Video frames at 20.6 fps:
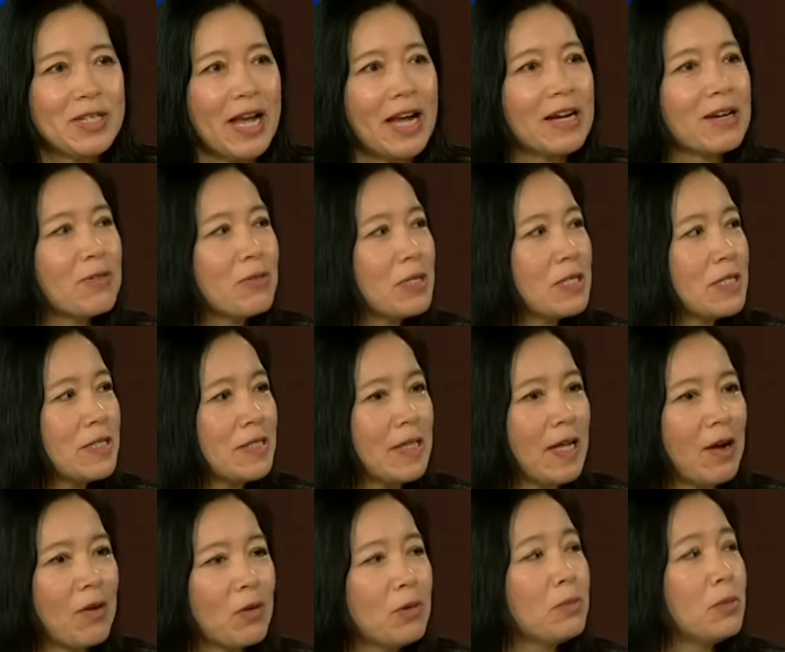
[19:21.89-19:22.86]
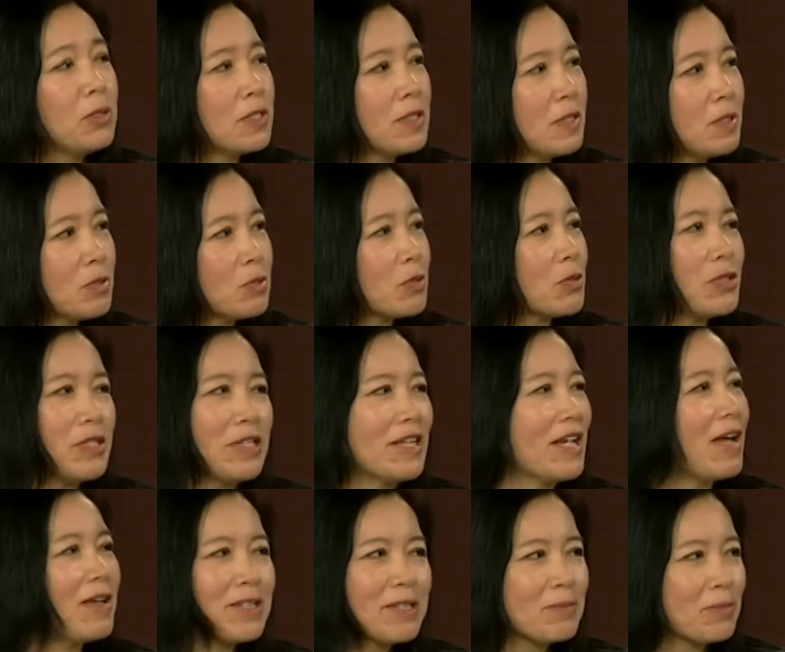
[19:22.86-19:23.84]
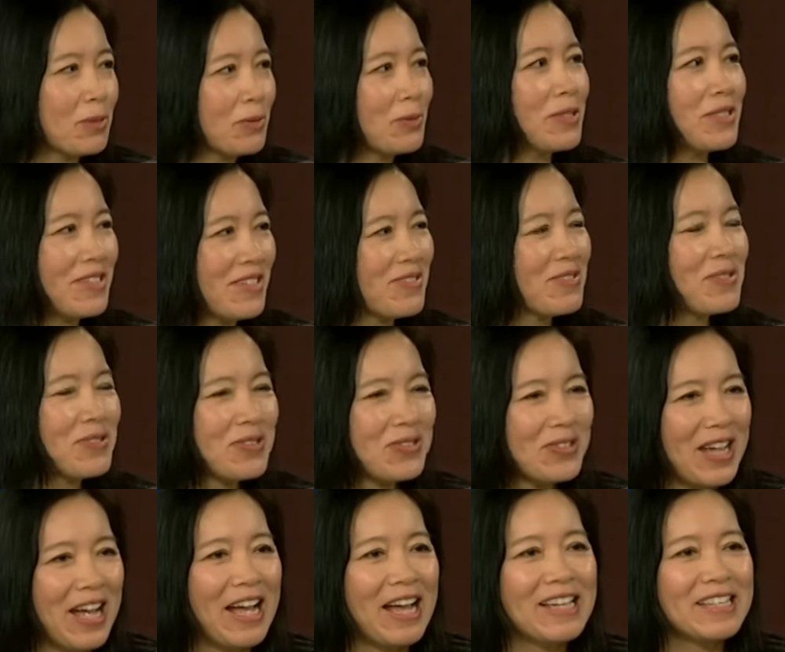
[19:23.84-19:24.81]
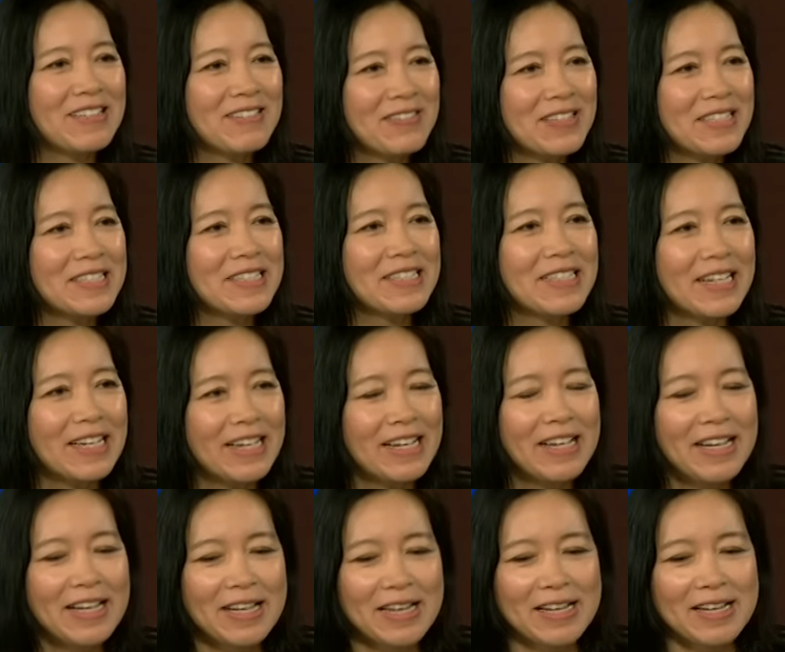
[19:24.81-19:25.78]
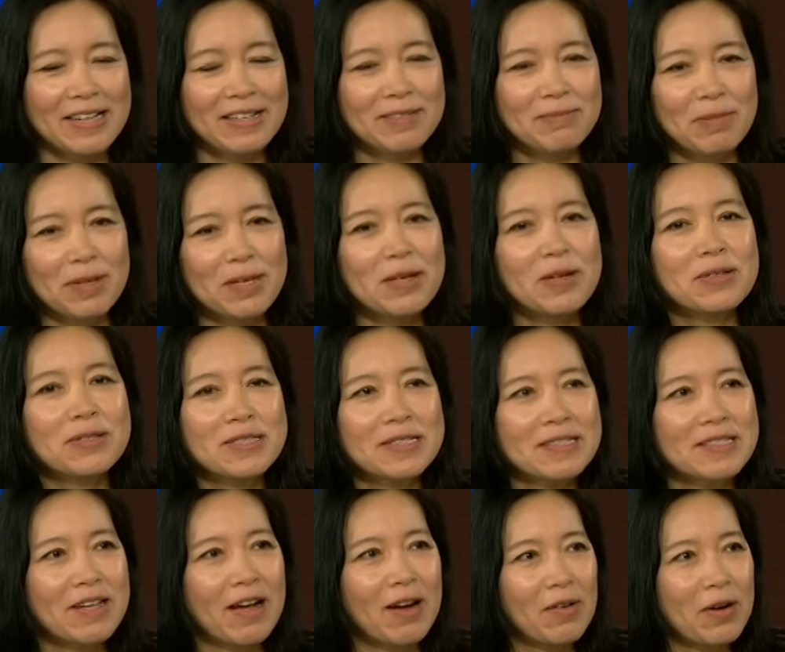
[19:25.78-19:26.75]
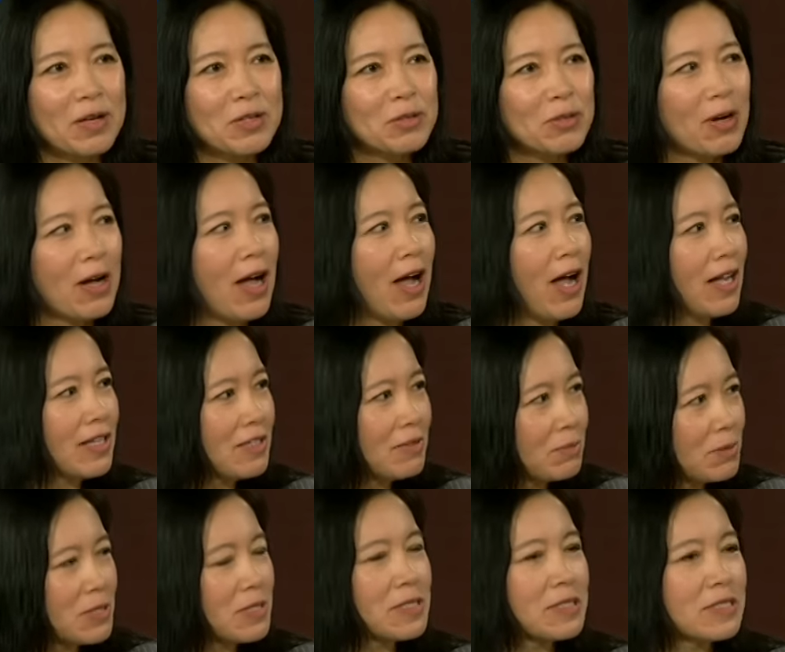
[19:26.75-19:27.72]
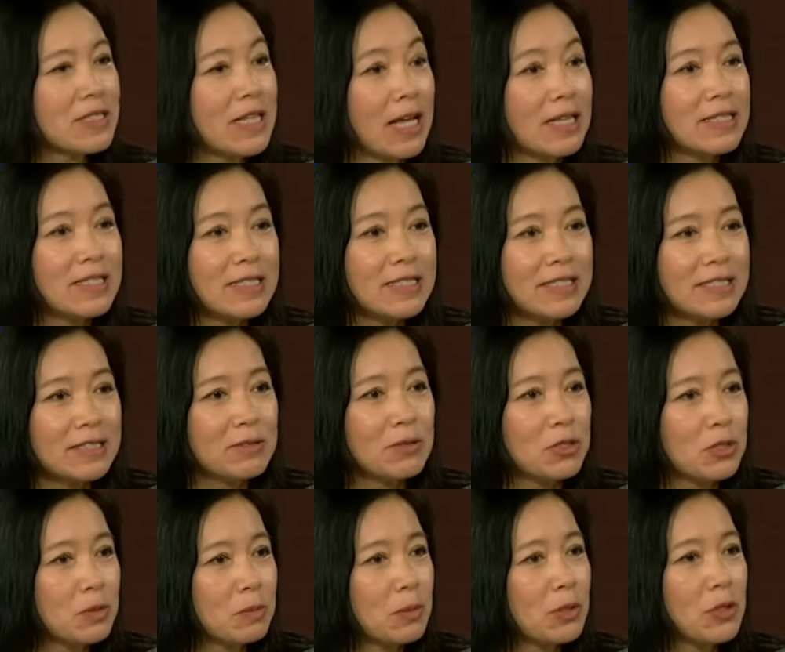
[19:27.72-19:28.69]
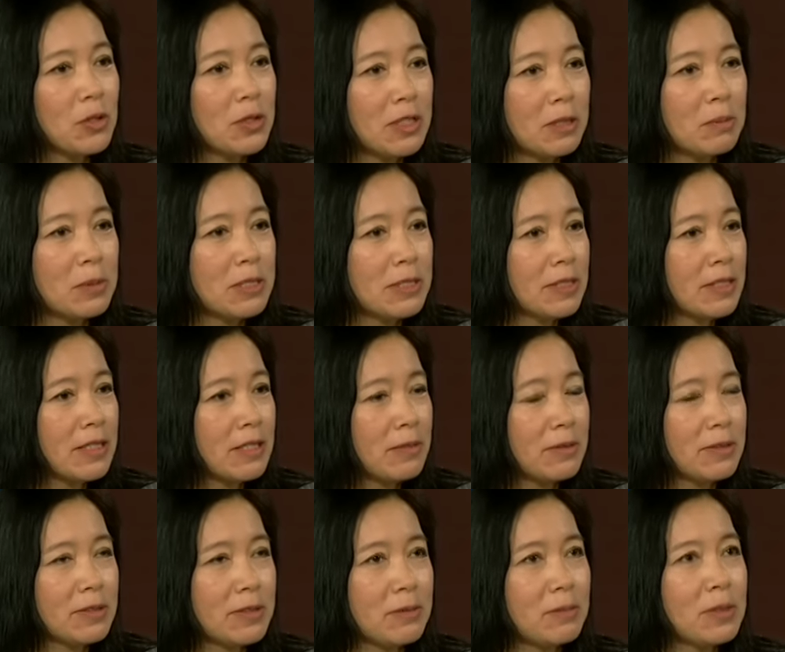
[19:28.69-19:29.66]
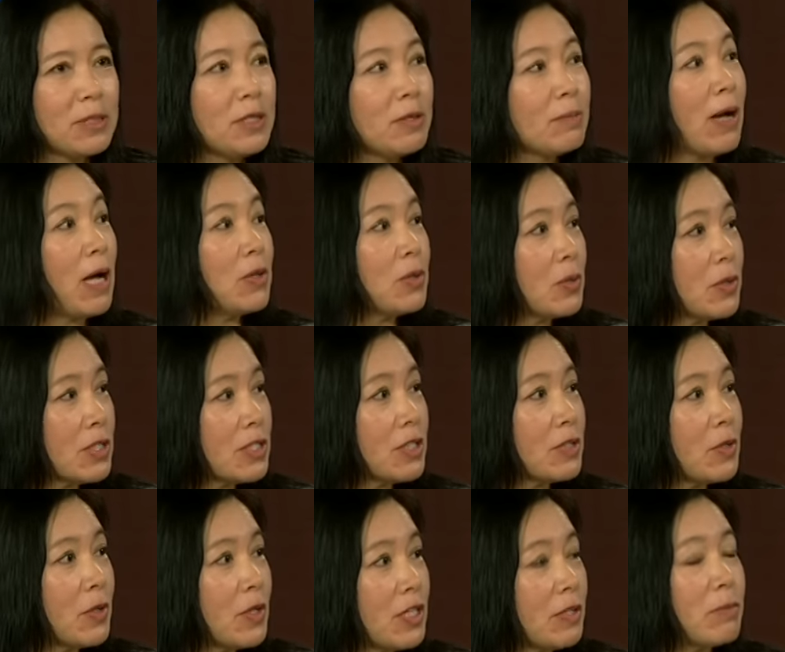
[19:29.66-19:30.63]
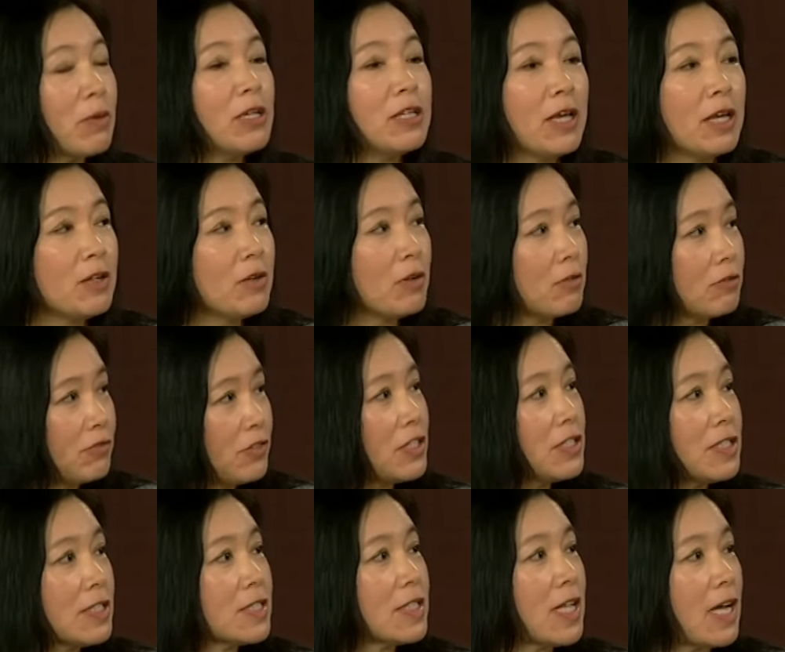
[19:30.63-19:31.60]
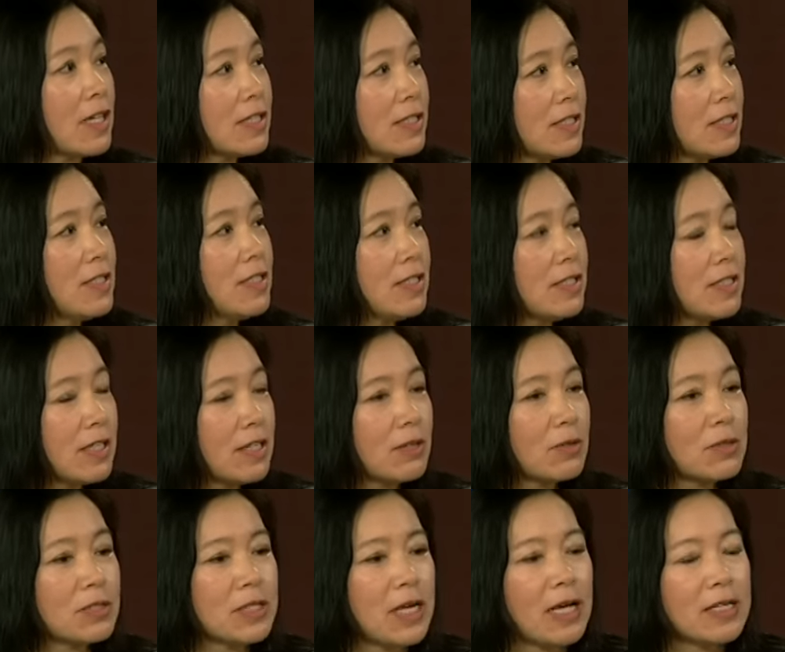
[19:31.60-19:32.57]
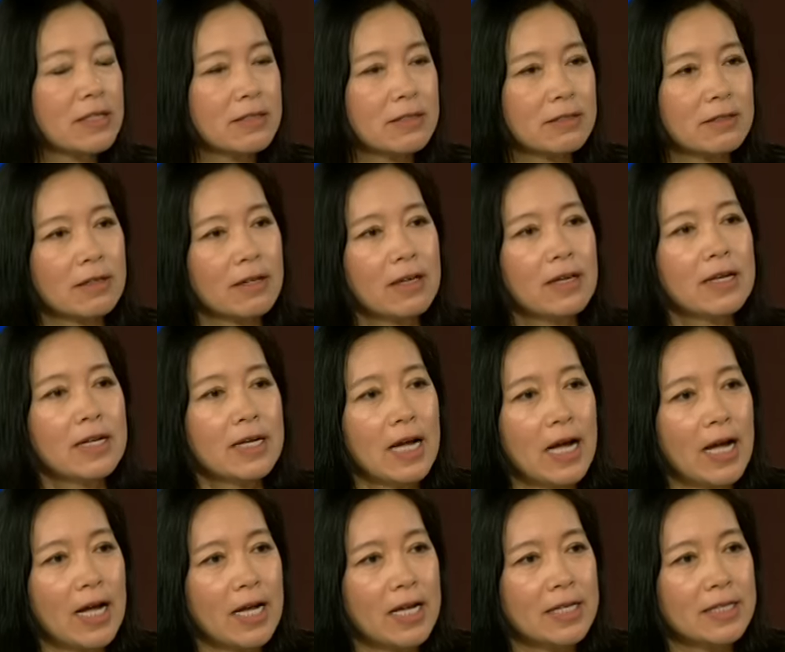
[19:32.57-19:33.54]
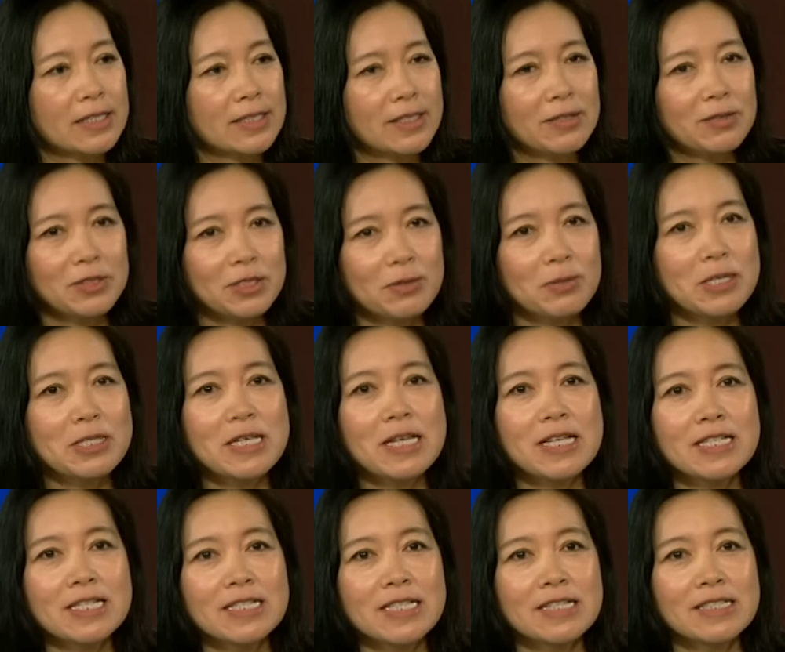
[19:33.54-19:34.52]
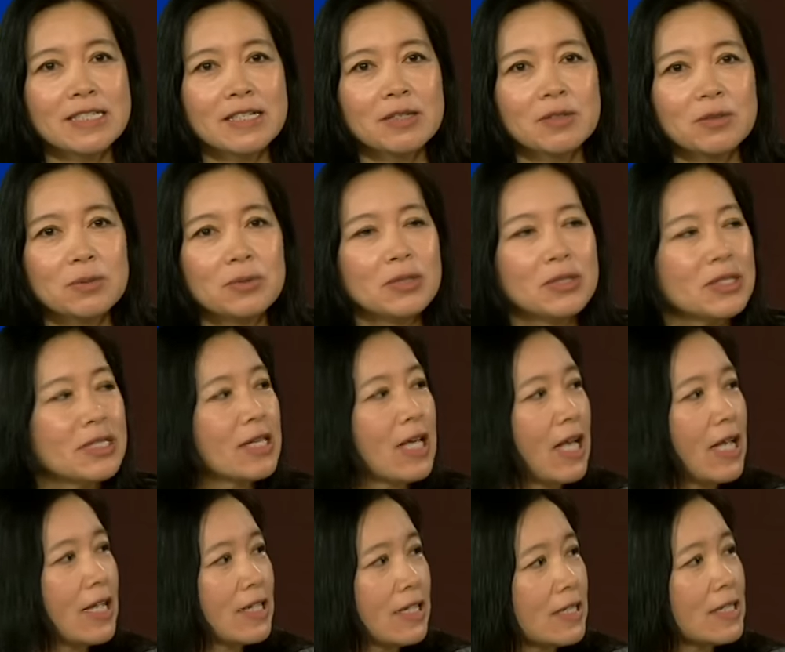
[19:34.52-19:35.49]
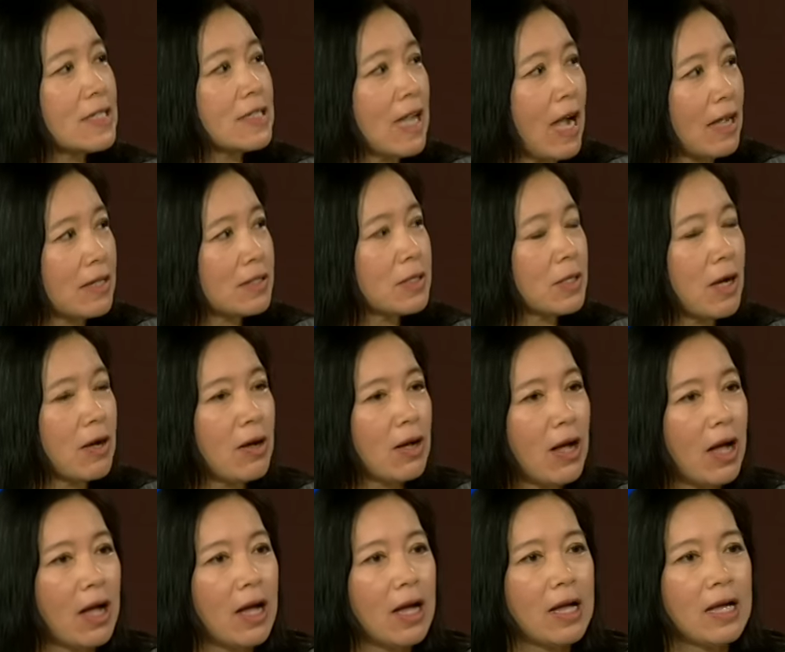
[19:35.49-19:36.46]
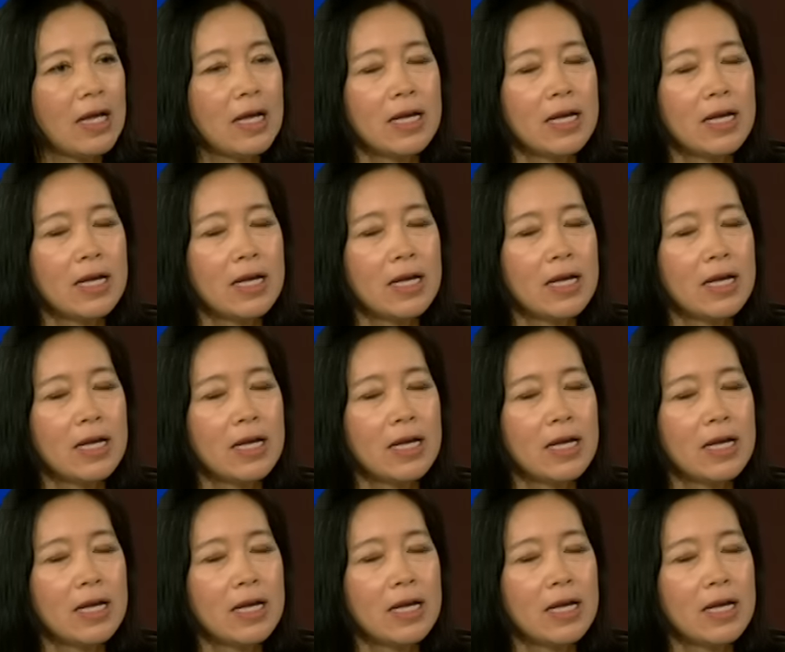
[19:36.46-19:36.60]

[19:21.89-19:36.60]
第二个问题啊，会不会踢出去？应该是不会踢出去啊，因为这个呃没有这个条款说啊，你不是市场经济我就没有。那么这一这么一百多个成员里面也有非市场经济的国家，这个啊这这位先生的这个顾虑应该可以打消哈。